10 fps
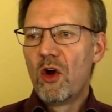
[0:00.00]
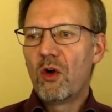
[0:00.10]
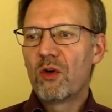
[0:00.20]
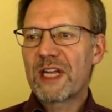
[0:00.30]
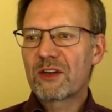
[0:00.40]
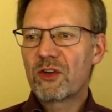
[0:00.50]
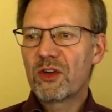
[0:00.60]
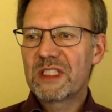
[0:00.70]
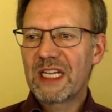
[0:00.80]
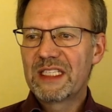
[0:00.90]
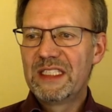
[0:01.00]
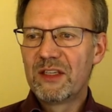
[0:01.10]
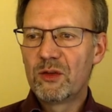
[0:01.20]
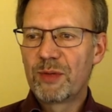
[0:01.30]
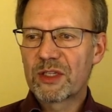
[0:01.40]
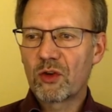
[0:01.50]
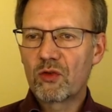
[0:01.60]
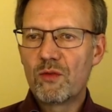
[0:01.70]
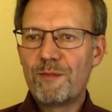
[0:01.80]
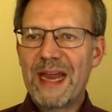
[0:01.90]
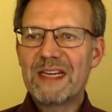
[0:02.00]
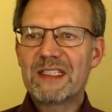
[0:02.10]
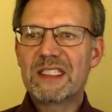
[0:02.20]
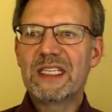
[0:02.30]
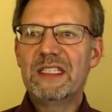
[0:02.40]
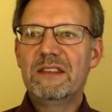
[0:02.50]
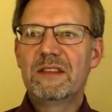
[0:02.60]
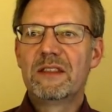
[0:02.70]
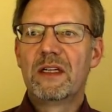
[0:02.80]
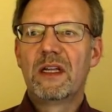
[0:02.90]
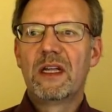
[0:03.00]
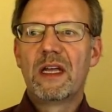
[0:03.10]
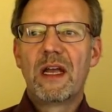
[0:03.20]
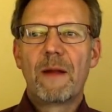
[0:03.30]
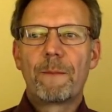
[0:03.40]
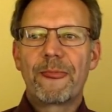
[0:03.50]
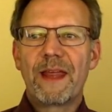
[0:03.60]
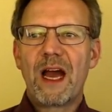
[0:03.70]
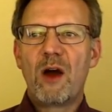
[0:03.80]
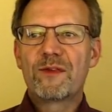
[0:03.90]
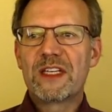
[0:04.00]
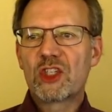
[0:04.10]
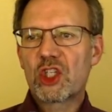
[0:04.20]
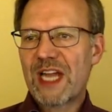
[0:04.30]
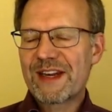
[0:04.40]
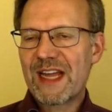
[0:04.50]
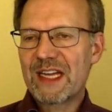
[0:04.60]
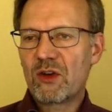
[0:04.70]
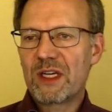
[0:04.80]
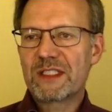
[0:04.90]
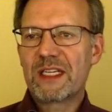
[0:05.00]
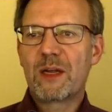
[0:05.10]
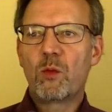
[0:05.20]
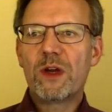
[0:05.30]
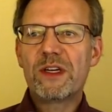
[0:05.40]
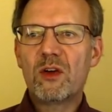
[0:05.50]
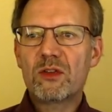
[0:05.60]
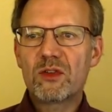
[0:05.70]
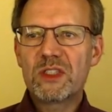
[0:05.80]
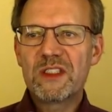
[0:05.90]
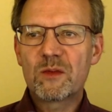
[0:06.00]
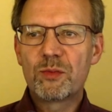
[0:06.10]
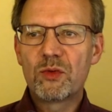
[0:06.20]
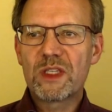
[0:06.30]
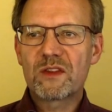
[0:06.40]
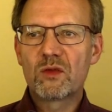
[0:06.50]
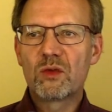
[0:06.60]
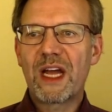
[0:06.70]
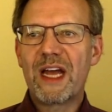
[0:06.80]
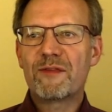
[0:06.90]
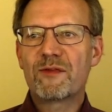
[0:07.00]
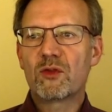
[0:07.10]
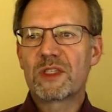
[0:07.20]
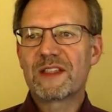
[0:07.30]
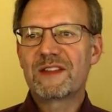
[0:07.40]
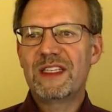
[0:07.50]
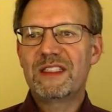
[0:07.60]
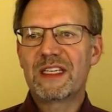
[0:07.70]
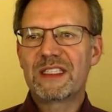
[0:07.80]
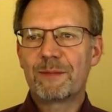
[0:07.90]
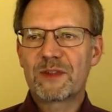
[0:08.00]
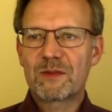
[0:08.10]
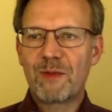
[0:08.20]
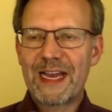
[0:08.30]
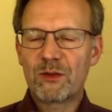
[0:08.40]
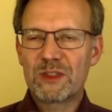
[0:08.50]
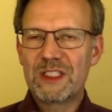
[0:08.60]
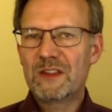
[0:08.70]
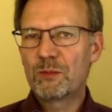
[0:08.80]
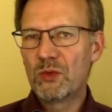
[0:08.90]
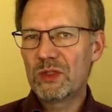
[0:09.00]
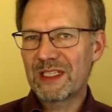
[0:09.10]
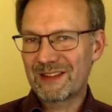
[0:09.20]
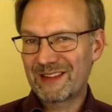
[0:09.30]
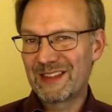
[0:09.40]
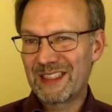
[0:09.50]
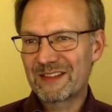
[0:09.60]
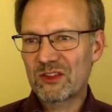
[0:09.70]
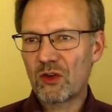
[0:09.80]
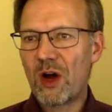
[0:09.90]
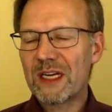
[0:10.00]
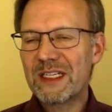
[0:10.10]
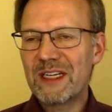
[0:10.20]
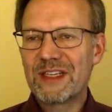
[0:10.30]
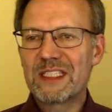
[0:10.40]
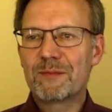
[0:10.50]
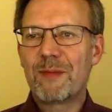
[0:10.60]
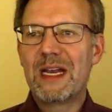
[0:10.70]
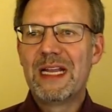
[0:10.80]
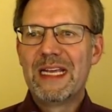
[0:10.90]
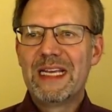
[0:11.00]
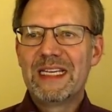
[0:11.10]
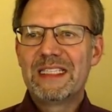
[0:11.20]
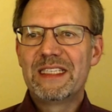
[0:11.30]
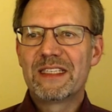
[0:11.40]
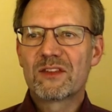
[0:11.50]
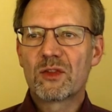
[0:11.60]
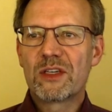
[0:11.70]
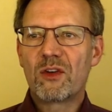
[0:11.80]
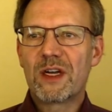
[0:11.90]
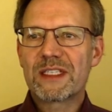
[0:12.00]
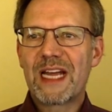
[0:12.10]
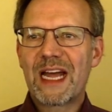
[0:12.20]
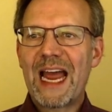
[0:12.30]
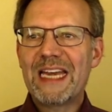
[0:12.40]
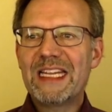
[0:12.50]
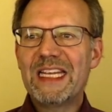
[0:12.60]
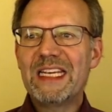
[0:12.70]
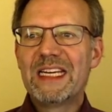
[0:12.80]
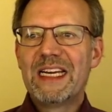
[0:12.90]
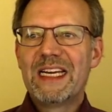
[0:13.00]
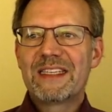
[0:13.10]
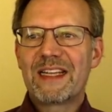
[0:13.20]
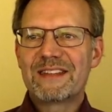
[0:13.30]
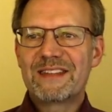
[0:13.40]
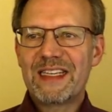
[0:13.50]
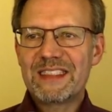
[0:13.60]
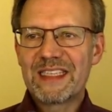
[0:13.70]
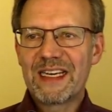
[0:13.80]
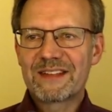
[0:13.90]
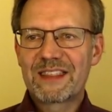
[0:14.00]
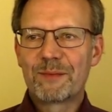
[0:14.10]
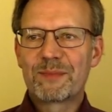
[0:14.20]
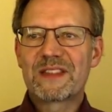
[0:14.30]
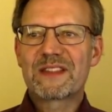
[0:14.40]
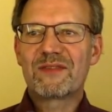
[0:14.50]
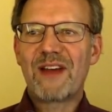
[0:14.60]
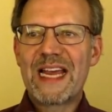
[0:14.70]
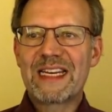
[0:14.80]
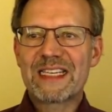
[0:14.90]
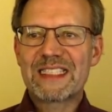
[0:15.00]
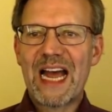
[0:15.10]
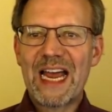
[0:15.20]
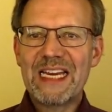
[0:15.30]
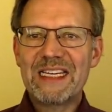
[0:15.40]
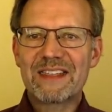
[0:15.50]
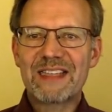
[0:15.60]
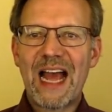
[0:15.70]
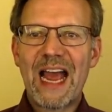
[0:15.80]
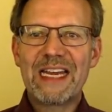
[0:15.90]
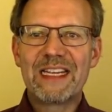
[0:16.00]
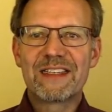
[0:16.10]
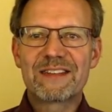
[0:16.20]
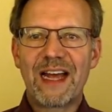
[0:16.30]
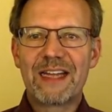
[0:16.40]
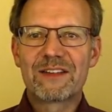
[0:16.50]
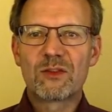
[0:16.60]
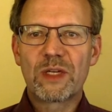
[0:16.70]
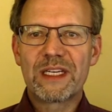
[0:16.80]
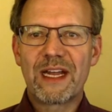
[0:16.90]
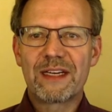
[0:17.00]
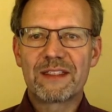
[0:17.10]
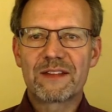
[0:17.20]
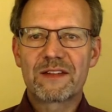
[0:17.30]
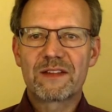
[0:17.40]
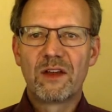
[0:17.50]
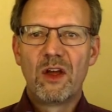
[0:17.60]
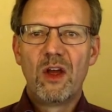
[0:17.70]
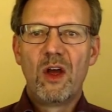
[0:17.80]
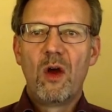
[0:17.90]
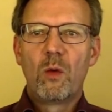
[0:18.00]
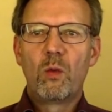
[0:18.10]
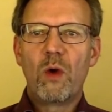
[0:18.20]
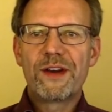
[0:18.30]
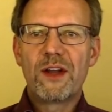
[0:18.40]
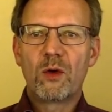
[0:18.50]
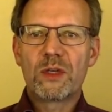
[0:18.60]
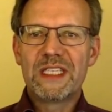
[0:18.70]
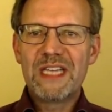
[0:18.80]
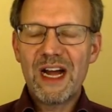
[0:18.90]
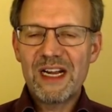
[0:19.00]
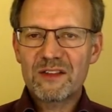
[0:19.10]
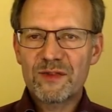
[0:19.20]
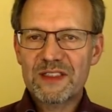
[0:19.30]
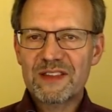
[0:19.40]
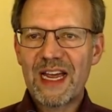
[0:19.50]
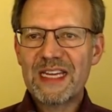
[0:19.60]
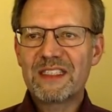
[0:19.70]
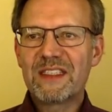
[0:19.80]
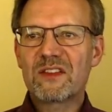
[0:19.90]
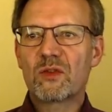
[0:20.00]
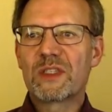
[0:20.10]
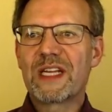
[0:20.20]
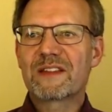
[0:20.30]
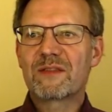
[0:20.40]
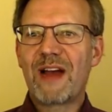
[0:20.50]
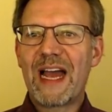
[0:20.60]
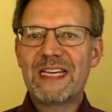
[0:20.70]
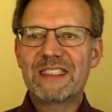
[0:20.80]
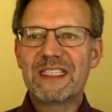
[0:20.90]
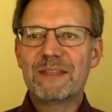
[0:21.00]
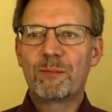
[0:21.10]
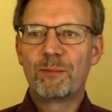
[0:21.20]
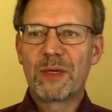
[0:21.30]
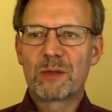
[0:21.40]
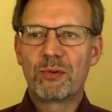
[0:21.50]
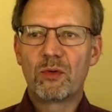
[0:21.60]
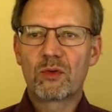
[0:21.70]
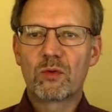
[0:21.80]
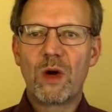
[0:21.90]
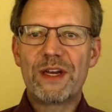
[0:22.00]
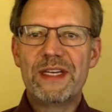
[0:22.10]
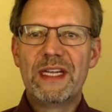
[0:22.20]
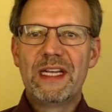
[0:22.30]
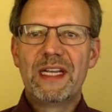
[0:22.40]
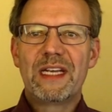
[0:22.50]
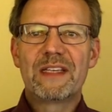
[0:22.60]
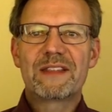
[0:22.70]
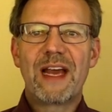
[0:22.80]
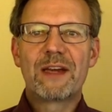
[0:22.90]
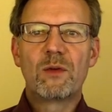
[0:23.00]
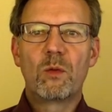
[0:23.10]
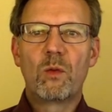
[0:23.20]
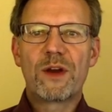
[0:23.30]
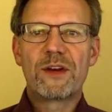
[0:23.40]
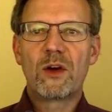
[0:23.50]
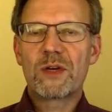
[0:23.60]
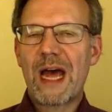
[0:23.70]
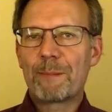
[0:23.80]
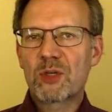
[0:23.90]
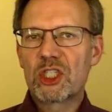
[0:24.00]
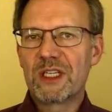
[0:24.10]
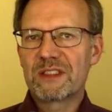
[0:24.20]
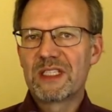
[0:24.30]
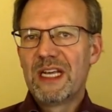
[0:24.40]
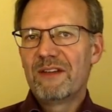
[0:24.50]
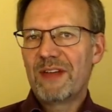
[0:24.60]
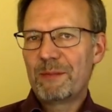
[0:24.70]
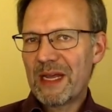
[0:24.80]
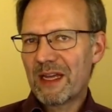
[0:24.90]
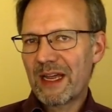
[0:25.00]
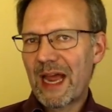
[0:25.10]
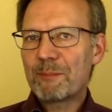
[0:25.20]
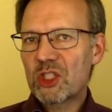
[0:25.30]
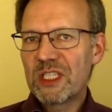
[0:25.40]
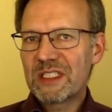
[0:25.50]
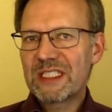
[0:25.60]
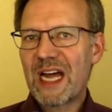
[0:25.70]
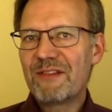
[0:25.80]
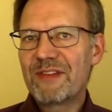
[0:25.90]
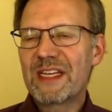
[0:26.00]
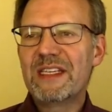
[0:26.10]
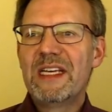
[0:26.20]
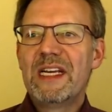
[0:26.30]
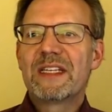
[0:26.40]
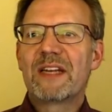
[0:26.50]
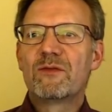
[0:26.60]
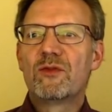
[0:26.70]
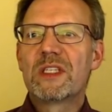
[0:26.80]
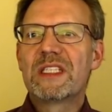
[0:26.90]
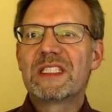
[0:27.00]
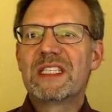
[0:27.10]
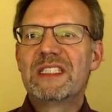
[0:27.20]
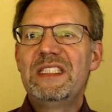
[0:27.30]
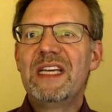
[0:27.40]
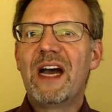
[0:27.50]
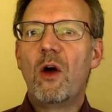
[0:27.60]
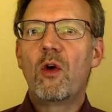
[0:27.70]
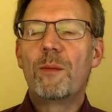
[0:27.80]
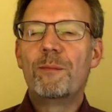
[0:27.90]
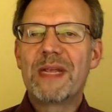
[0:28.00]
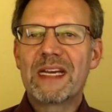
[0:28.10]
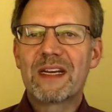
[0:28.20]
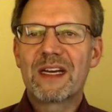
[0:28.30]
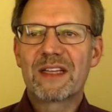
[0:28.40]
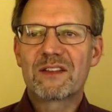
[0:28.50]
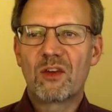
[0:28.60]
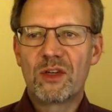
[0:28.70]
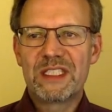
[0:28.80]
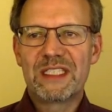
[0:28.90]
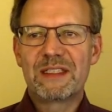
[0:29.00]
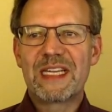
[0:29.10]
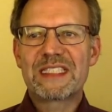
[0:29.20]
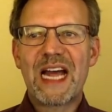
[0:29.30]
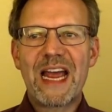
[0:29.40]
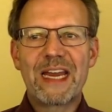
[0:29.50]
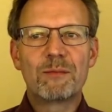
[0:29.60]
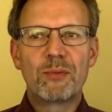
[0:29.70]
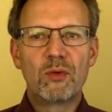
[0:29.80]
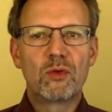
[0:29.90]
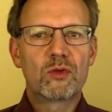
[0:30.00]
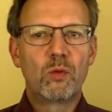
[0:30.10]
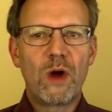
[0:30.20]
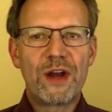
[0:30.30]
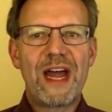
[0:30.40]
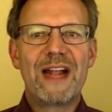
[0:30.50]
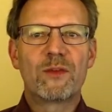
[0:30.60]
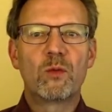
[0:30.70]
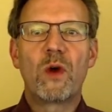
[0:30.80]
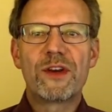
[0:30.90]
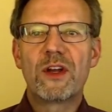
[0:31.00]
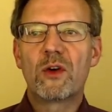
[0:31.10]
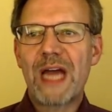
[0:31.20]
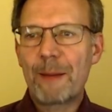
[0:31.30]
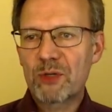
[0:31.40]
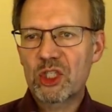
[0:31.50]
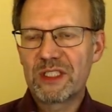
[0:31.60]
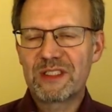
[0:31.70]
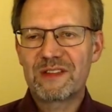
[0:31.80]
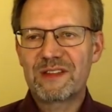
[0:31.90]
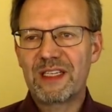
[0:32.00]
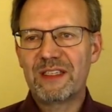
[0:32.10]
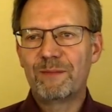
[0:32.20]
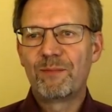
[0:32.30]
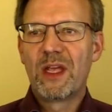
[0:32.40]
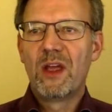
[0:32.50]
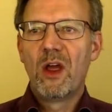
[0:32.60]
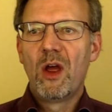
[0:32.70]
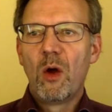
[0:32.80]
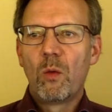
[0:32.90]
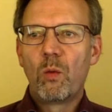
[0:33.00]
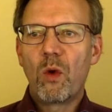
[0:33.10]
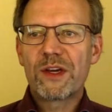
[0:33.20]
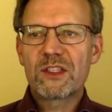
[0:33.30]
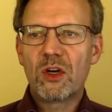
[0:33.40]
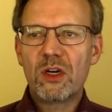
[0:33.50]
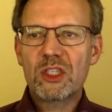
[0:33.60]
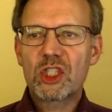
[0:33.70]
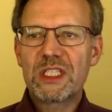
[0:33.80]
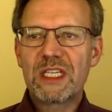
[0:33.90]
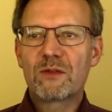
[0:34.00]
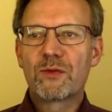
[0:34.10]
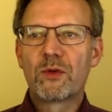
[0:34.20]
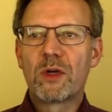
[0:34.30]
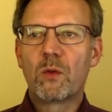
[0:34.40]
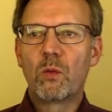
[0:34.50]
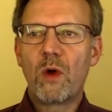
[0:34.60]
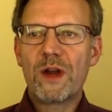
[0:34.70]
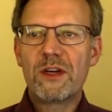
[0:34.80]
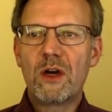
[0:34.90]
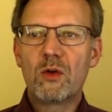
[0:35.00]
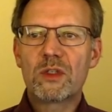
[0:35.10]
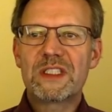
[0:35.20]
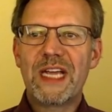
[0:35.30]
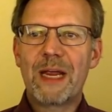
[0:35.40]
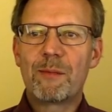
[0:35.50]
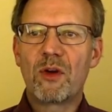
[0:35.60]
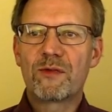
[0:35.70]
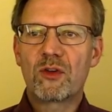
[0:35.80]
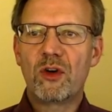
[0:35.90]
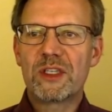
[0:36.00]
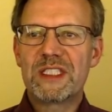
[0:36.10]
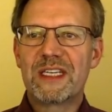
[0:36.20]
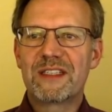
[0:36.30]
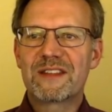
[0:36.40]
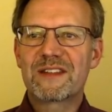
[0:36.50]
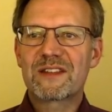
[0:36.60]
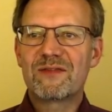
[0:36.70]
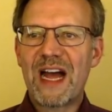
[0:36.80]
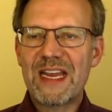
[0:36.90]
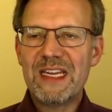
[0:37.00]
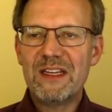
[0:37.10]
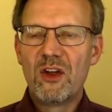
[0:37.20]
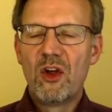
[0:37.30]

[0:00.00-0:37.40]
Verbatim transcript: und dann könnt ihr hier über Dokumente auf den Standardordner der OneNote-Notizbücher zugreifen und da seht ihr, ich habe zwei Notizbücher, das sind jetzt Ordner. Wenn ich mal hier in so einen Ordner reingehe, dann seht ihr, es gibt zwei Dateien. Das eine ist ein sogenanntes OneNote-Inhaltsverzeichnis und der zweite mit Punkt One ist ein OneNote-Abschnitt. Wenn mehrere Abschnitte da wären, dann würdet ihr hier auch mehrere solche Dateien Punkt One, also OneNote-Abschnitte sehen. OneTalk steht für OneNote Table of Content 2